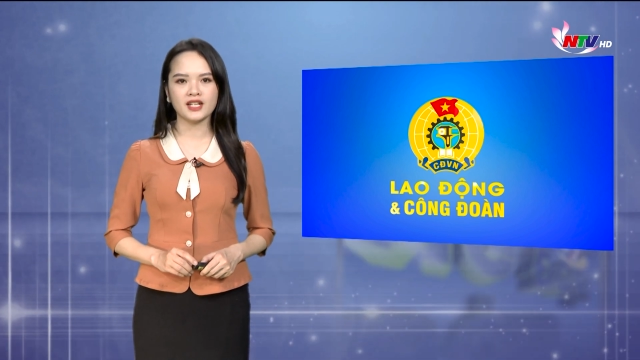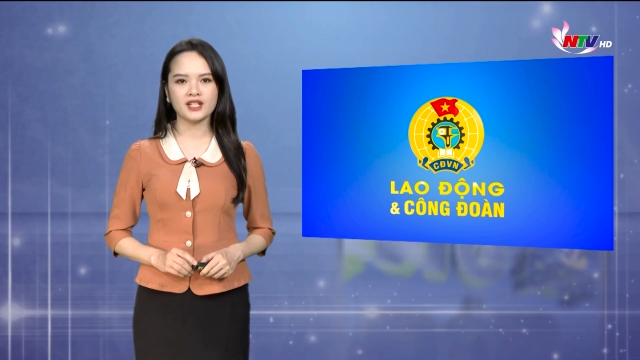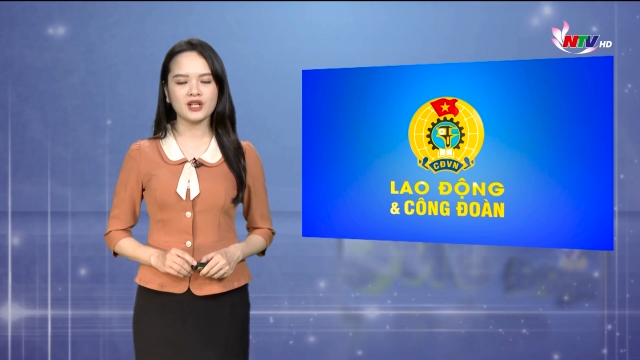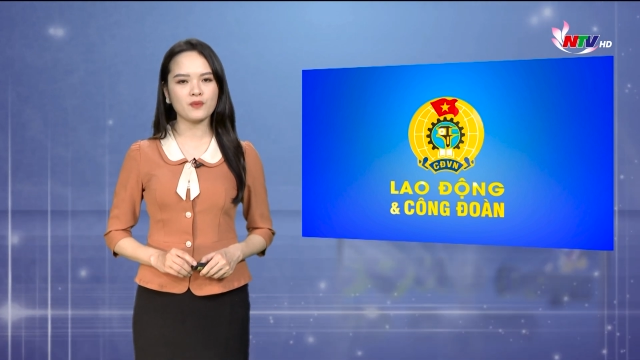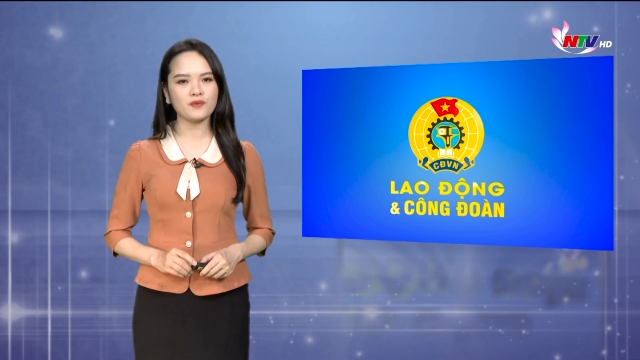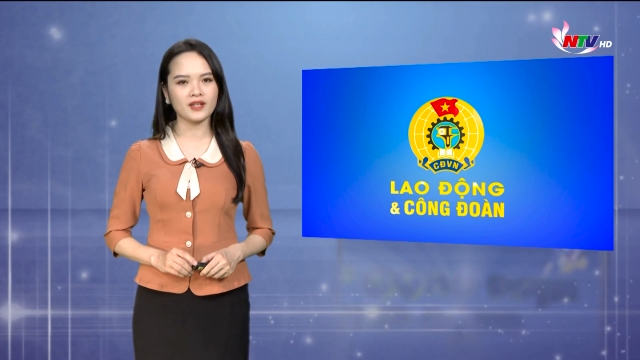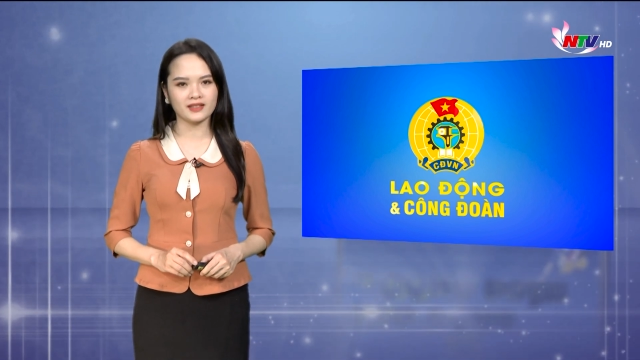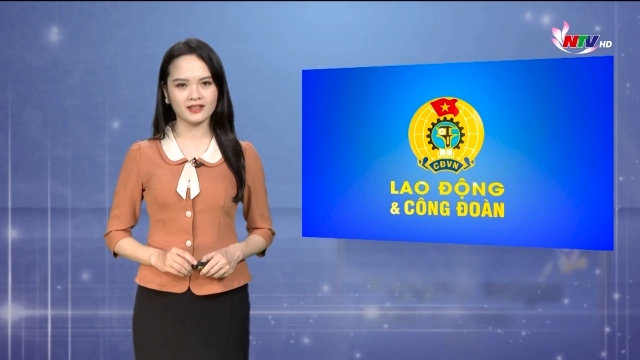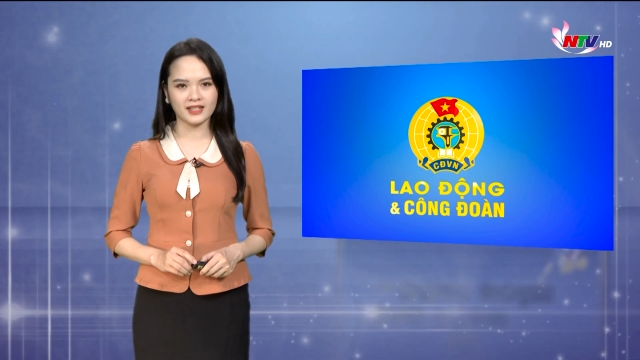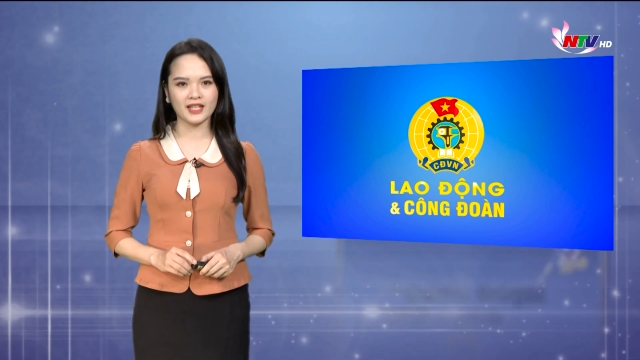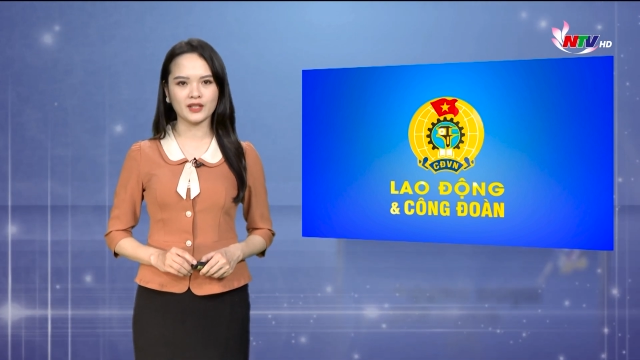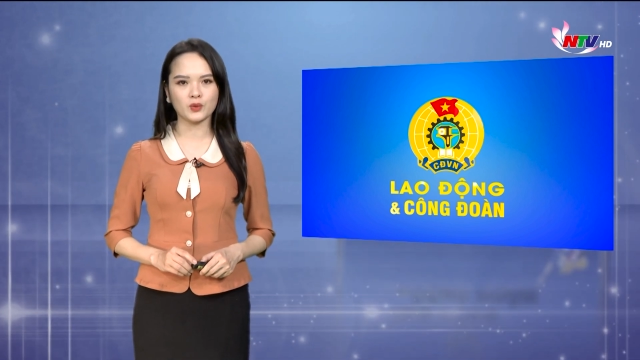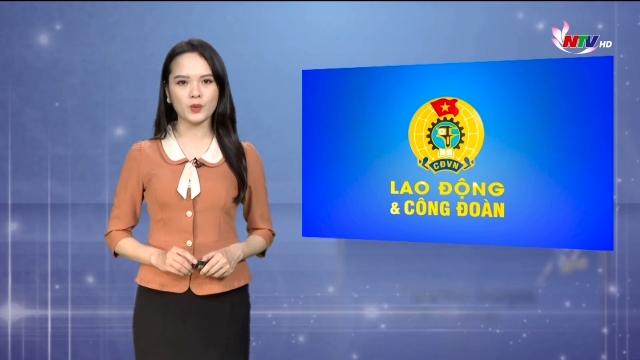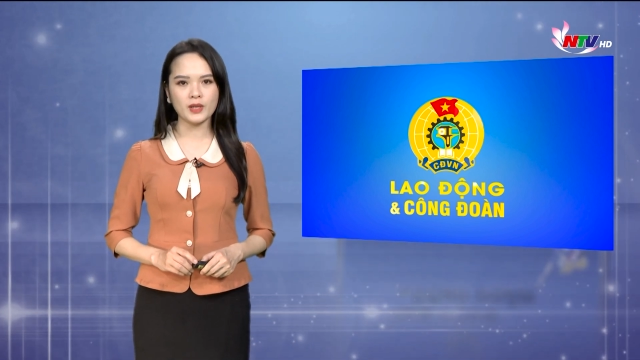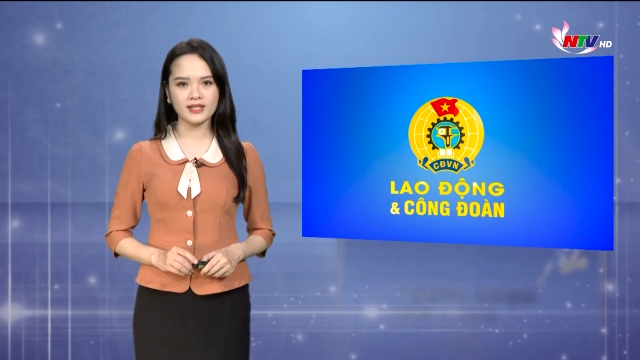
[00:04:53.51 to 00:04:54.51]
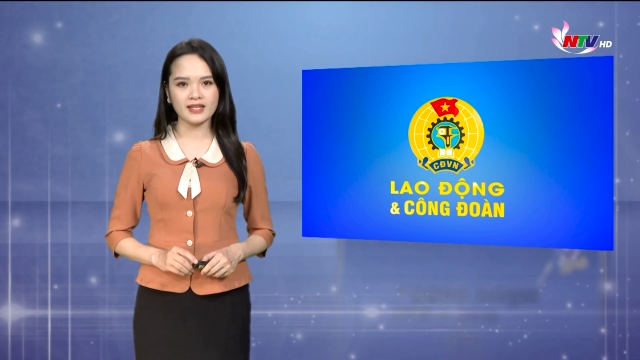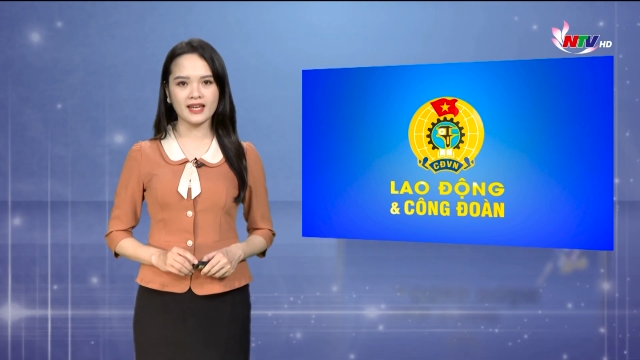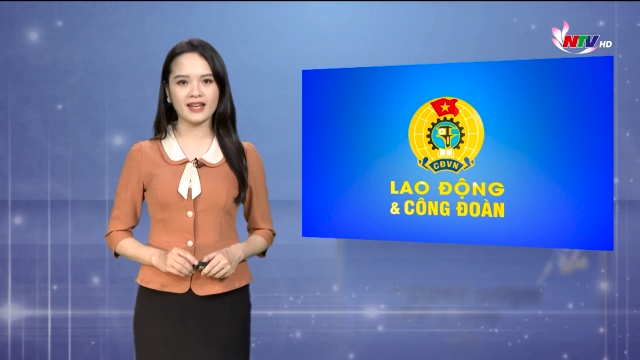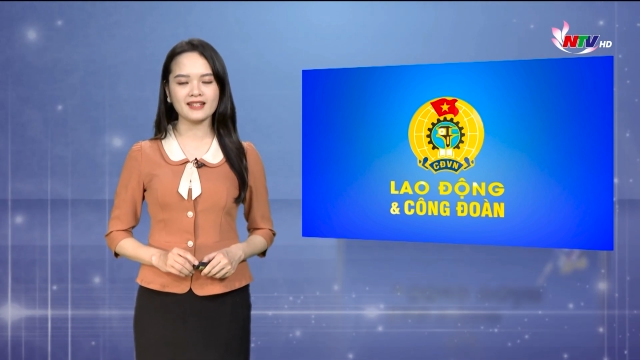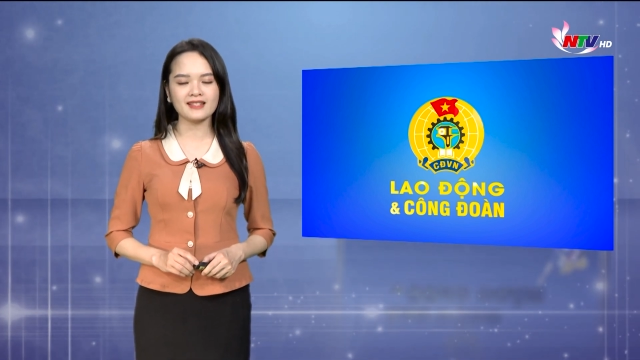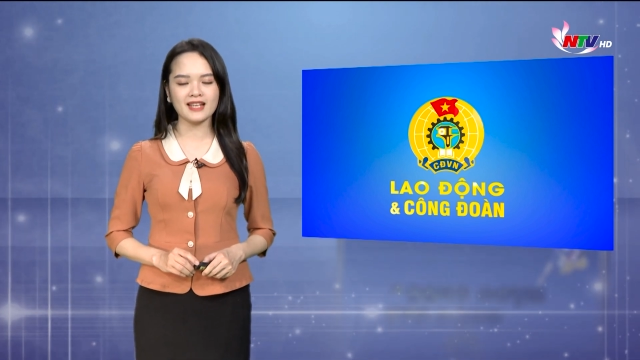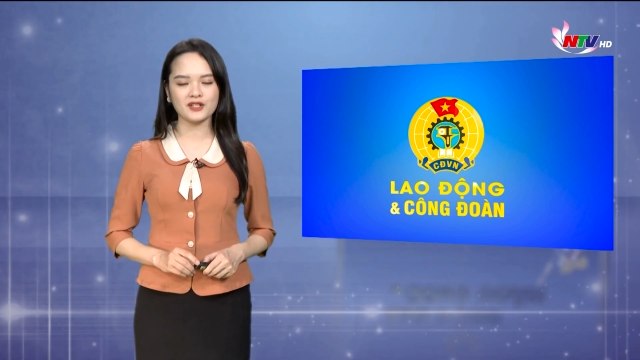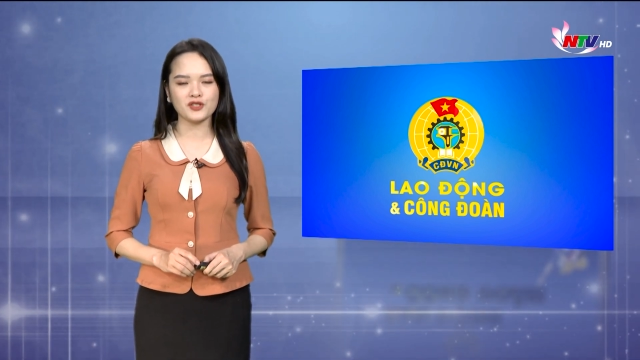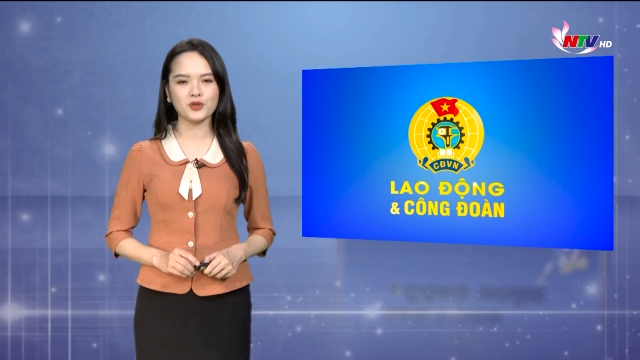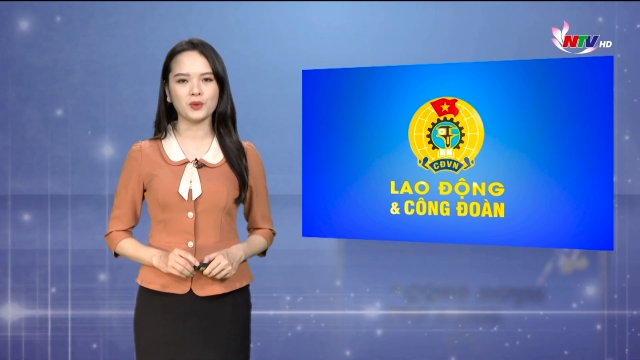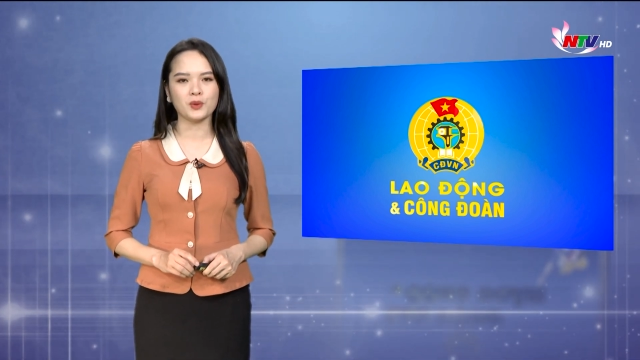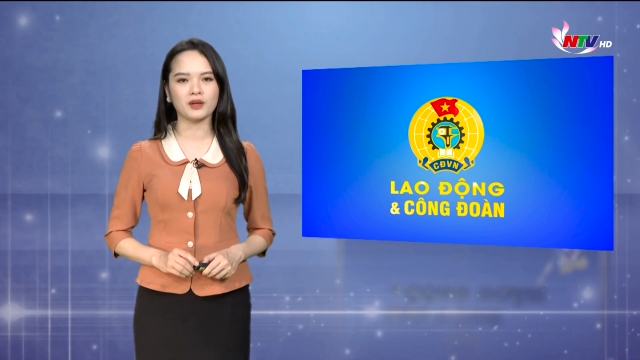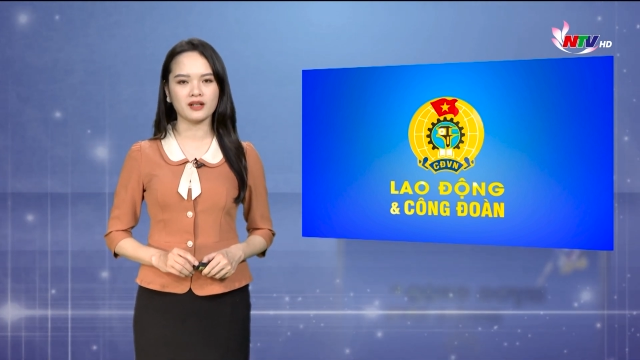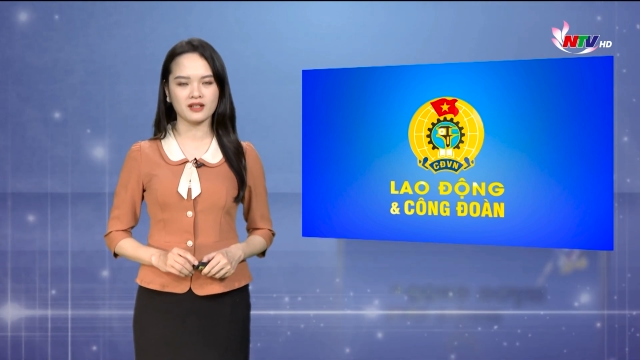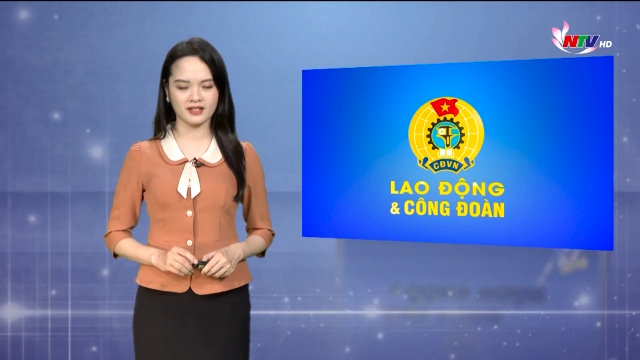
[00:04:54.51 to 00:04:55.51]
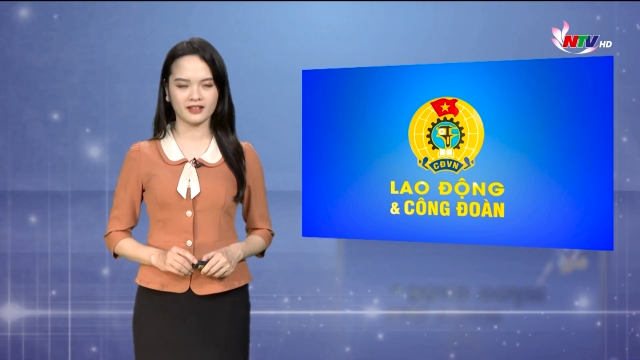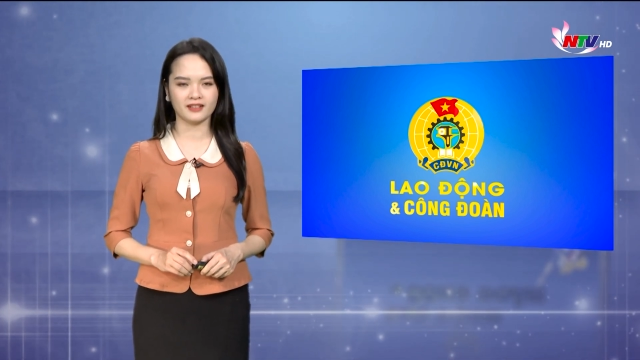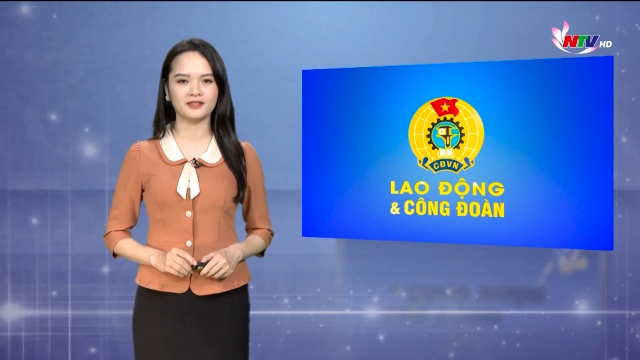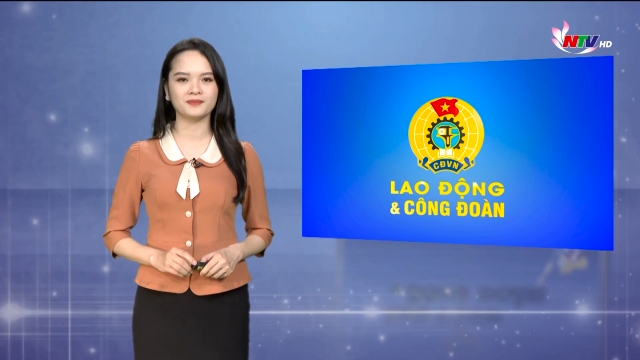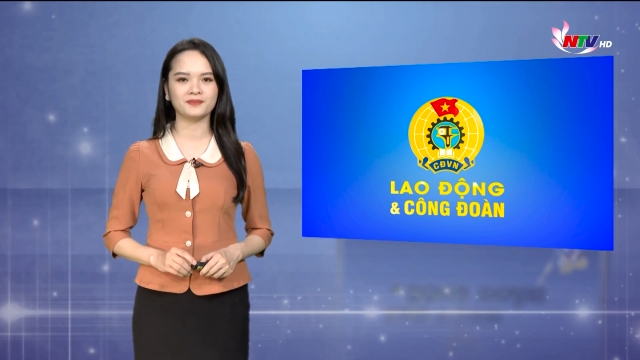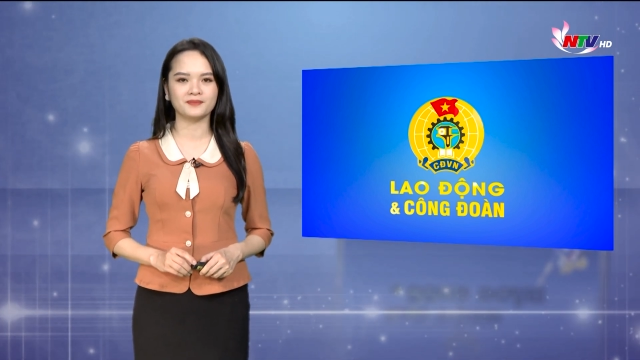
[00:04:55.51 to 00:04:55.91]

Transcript: trong việc thực hiện quy chế dân chủ cơ sở.